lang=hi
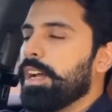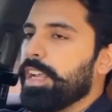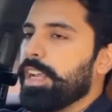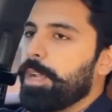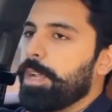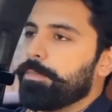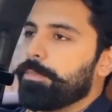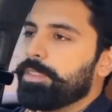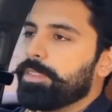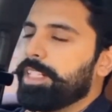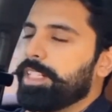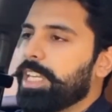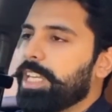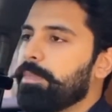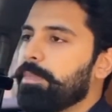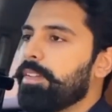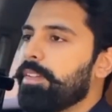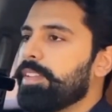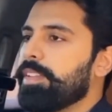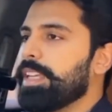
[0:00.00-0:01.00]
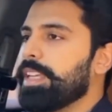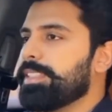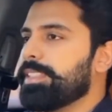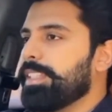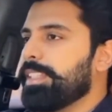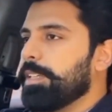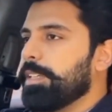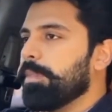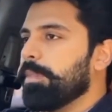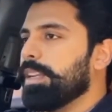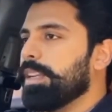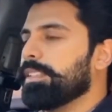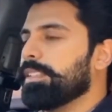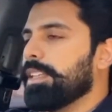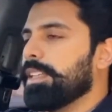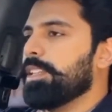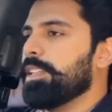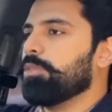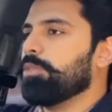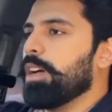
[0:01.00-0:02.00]
अगर आप सिटी में विद ए की
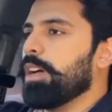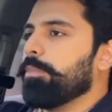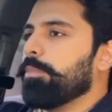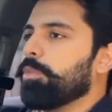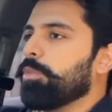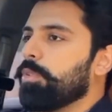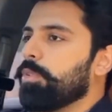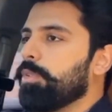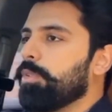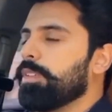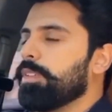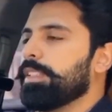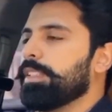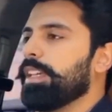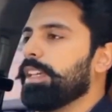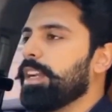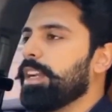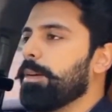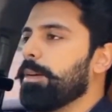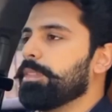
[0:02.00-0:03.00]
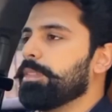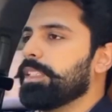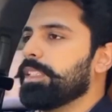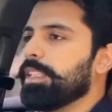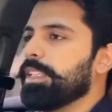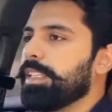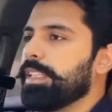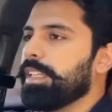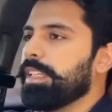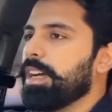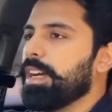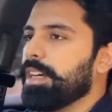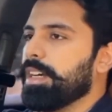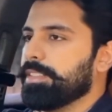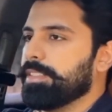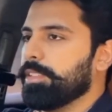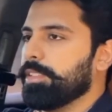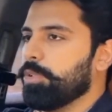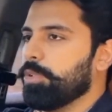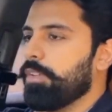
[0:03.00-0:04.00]
बात करें तो आपको ये आराम से दे देगी
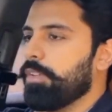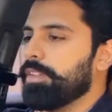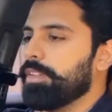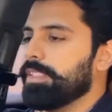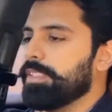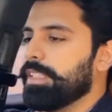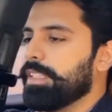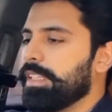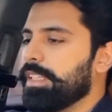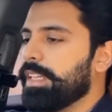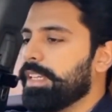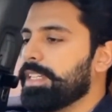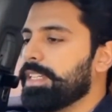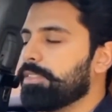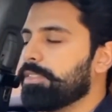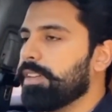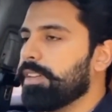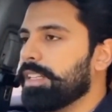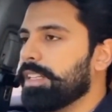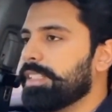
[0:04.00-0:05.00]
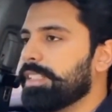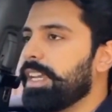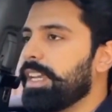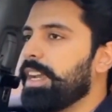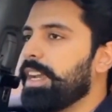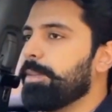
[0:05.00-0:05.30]
आठ से नौ एवरेज दे देगी इस वक्त ये